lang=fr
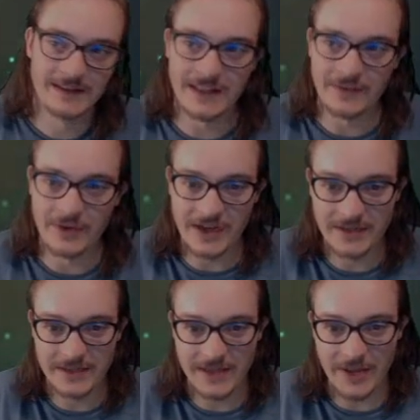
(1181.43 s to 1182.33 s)
Et
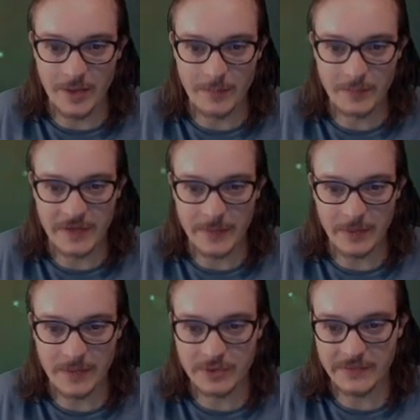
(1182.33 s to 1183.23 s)
voilà. Ah normalement vous n'avez pas le droit
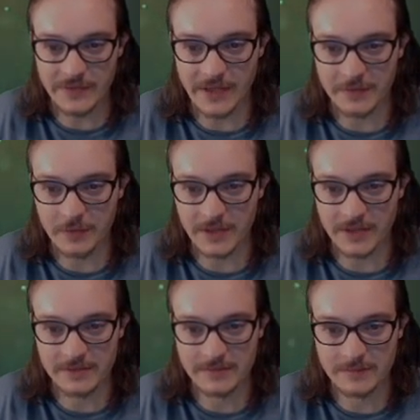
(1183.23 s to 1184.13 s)
de modifier avec ce lien.
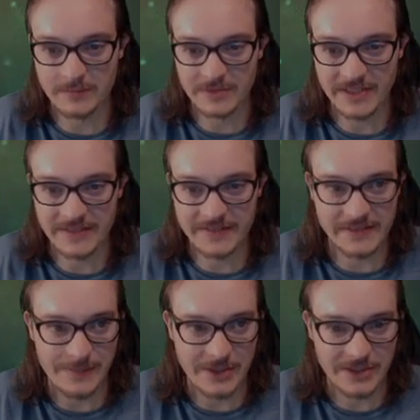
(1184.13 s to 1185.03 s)
Vous me direz si ça
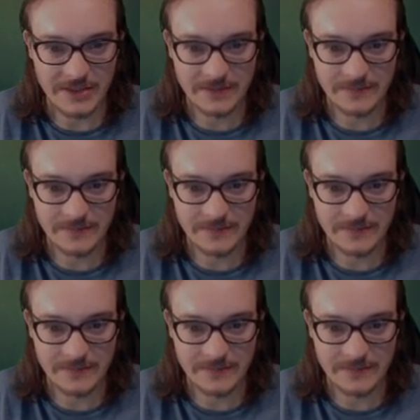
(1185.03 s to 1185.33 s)
a marché.